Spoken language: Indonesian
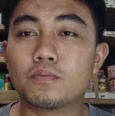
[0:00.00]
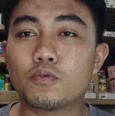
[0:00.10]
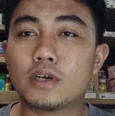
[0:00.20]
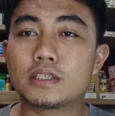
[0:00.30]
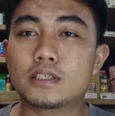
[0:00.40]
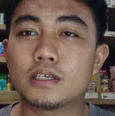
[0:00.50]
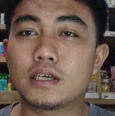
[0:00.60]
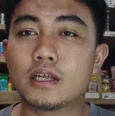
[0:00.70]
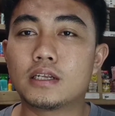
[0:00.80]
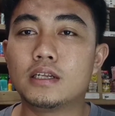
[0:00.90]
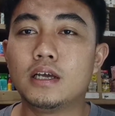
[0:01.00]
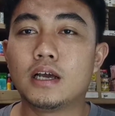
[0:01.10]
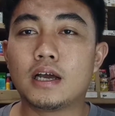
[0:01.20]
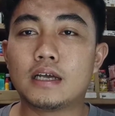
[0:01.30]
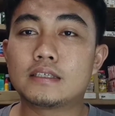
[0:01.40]
puas dengan
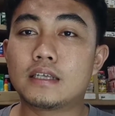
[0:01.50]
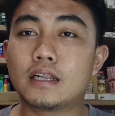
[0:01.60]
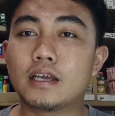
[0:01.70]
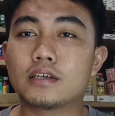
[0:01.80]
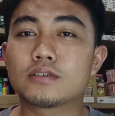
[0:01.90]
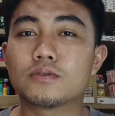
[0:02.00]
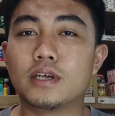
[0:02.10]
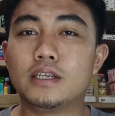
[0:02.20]
hasil yang sudah